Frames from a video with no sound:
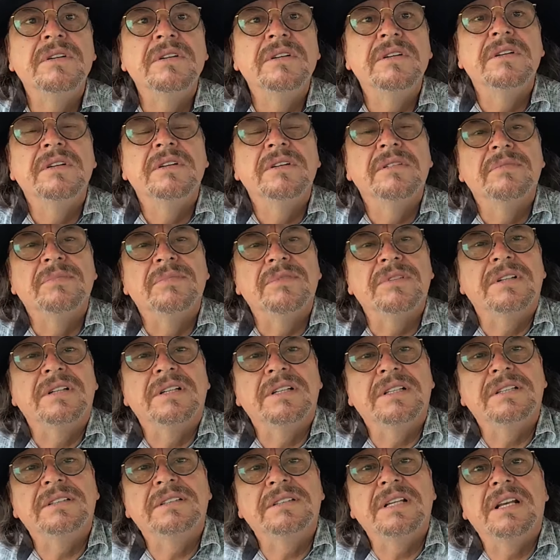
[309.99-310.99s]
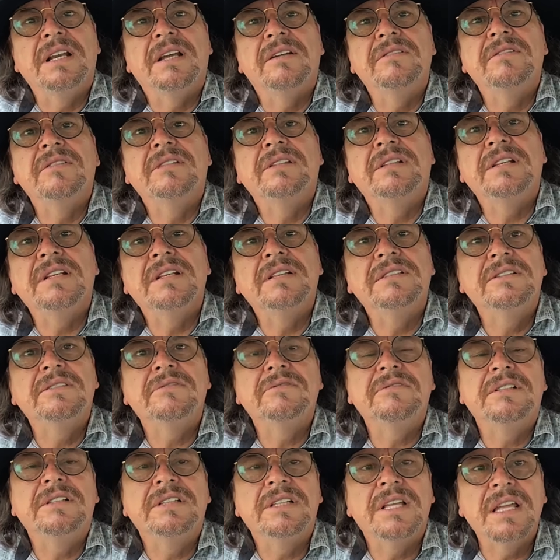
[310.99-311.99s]
porque de este lado no tenían
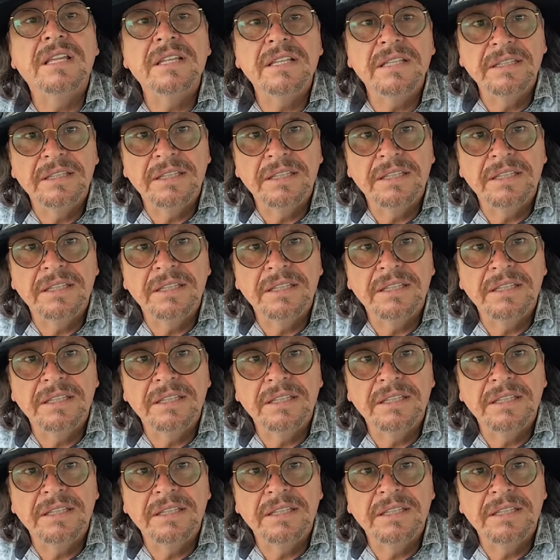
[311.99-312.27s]
seguridad ante